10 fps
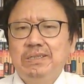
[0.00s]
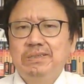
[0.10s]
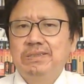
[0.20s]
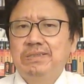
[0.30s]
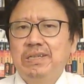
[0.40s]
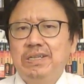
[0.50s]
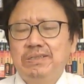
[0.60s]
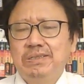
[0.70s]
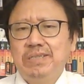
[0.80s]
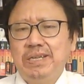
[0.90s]
只剩了一
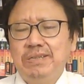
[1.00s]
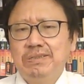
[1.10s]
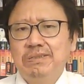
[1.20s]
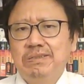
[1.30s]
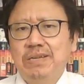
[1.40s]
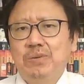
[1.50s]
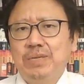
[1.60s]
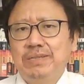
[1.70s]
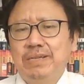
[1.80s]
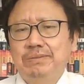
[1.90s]
只鞋子在会场。